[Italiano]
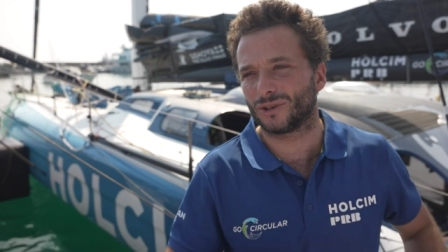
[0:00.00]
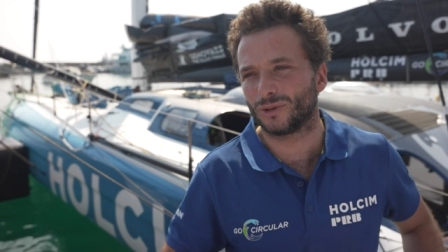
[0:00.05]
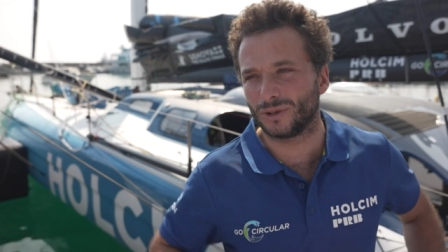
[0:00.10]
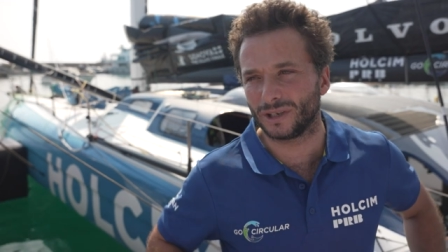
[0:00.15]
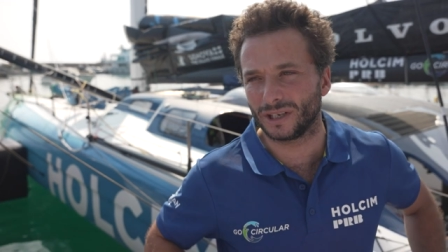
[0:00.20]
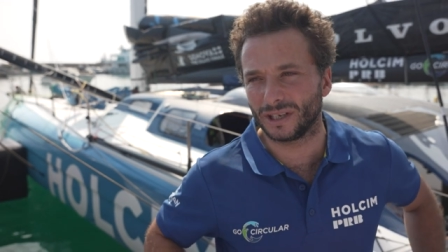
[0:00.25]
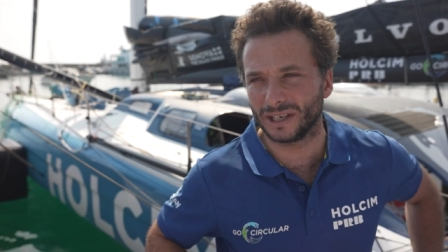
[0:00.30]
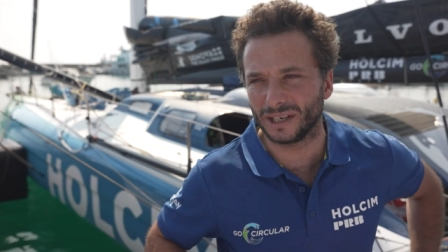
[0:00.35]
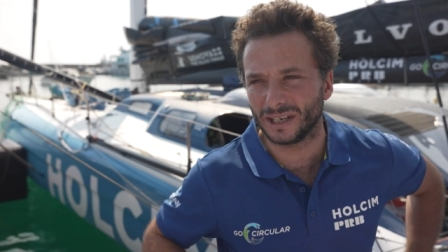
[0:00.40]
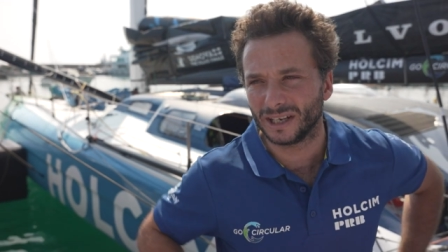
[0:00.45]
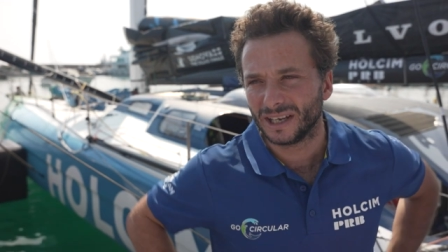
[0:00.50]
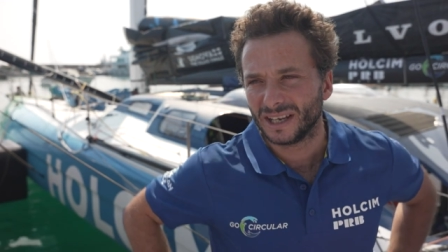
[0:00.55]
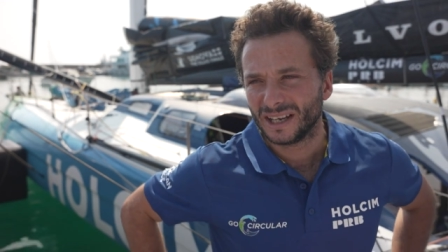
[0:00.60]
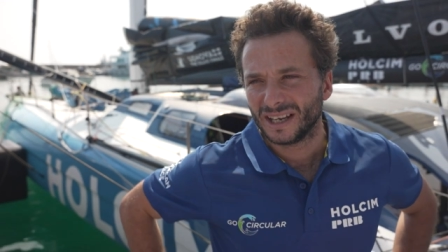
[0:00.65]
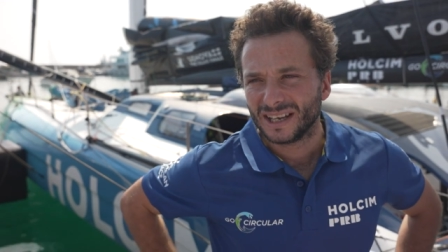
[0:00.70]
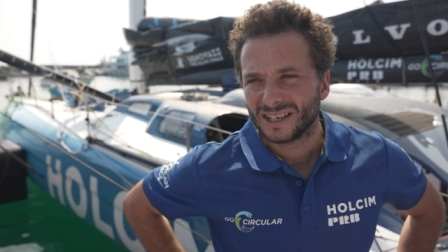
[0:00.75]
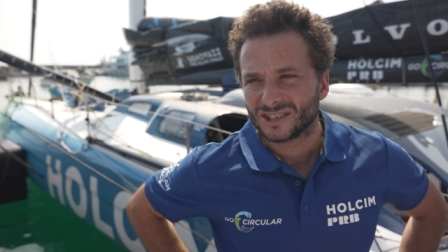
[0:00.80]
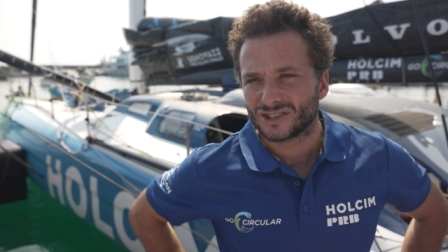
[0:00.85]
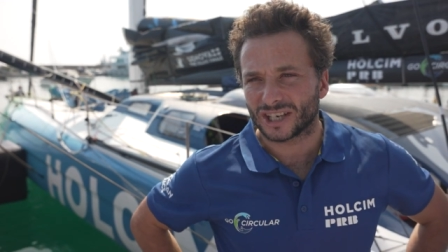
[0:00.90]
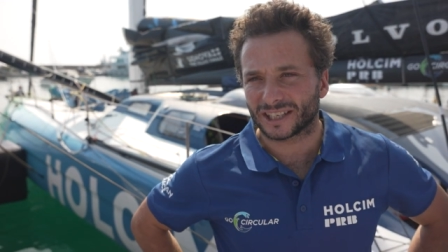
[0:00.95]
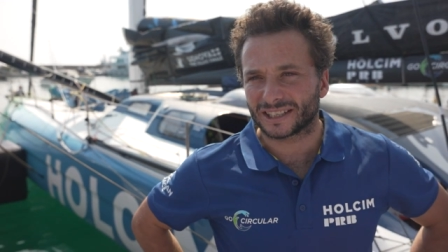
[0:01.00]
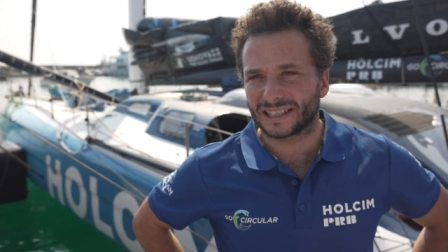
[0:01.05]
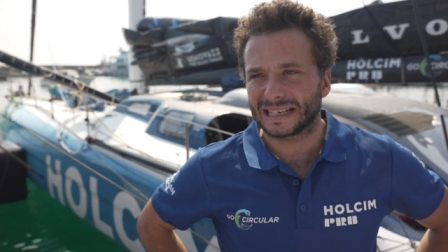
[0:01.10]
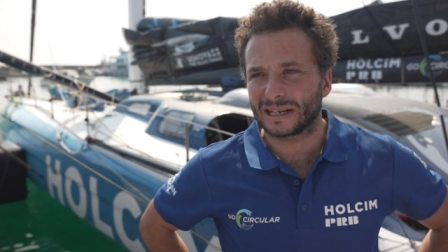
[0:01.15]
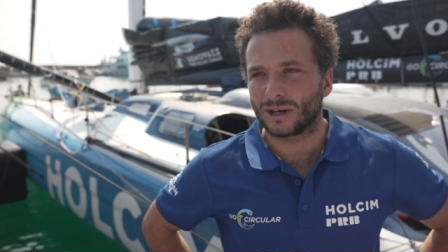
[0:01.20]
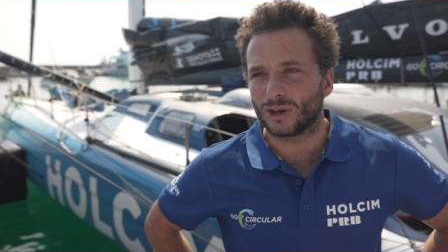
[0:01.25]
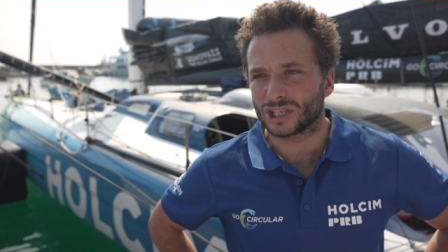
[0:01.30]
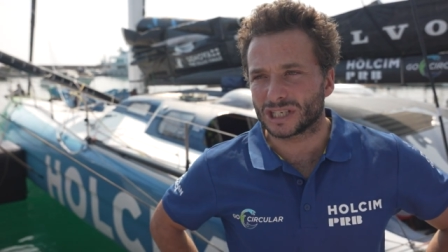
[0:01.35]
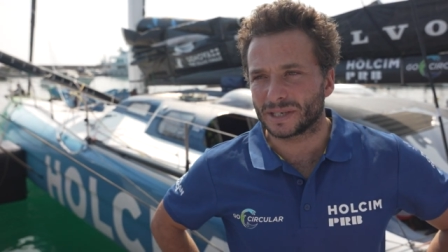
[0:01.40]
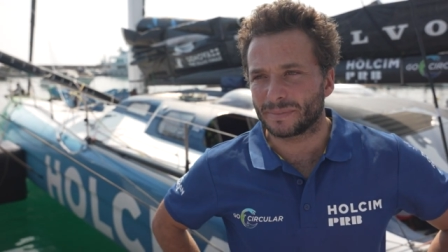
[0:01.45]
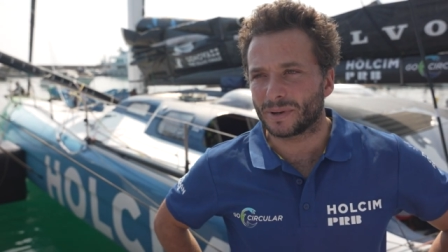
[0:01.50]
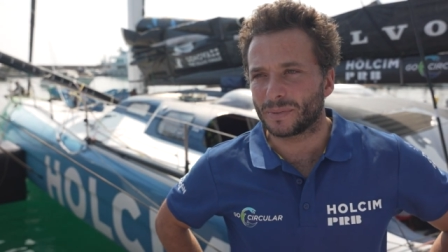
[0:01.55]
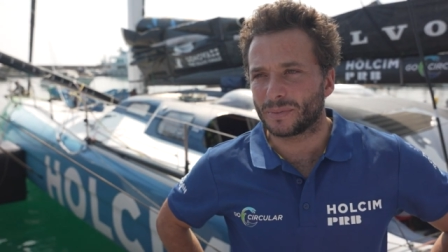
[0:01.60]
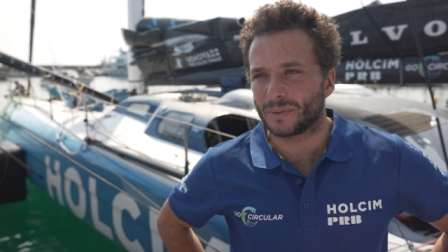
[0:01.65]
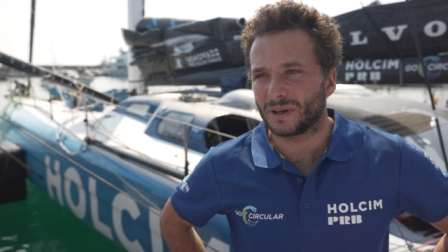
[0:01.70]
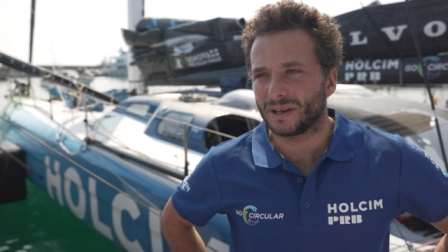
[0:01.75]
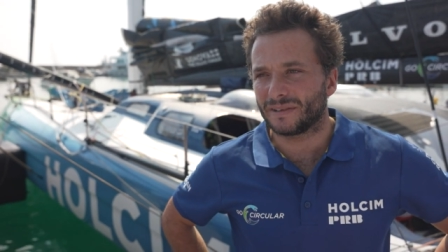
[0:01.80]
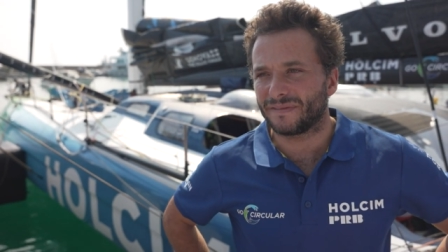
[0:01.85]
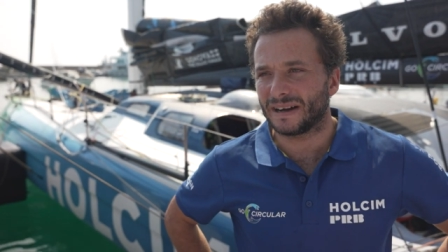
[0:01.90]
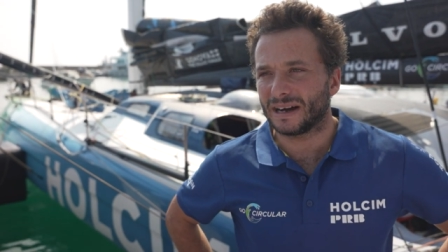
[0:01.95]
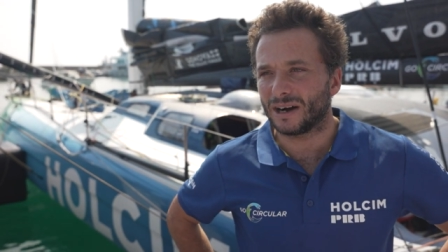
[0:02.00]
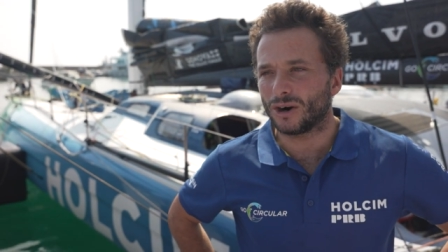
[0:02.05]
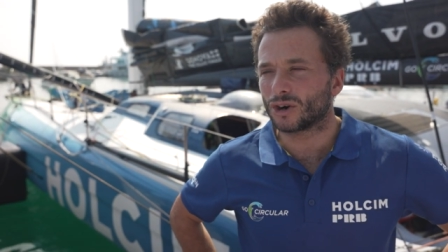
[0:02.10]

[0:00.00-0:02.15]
lui certe cose proprio le fa a